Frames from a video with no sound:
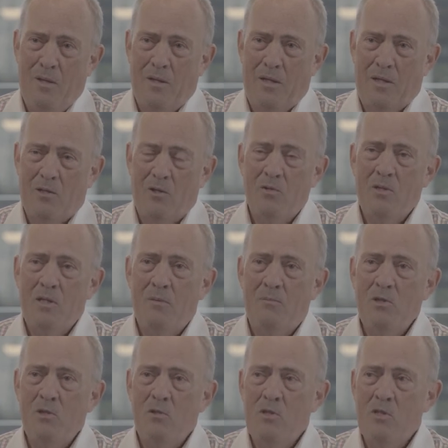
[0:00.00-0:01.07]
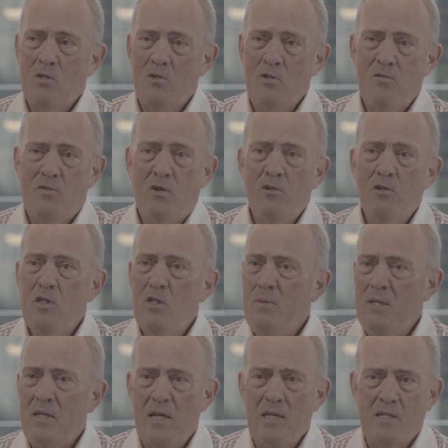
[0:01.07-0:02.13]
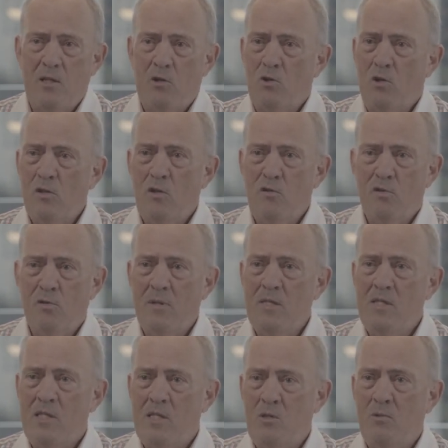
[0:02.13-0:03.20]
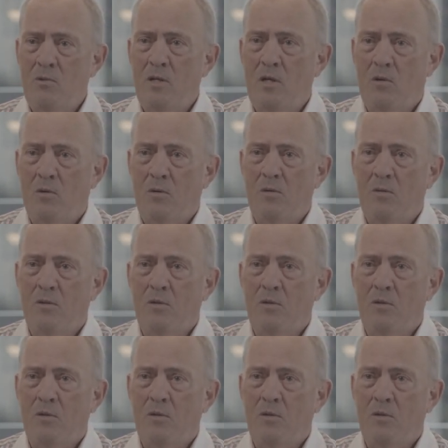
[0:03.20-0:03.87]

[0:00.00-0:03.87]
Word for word: Então tinha muita questão de falta de experiência, de troca de informação e tal.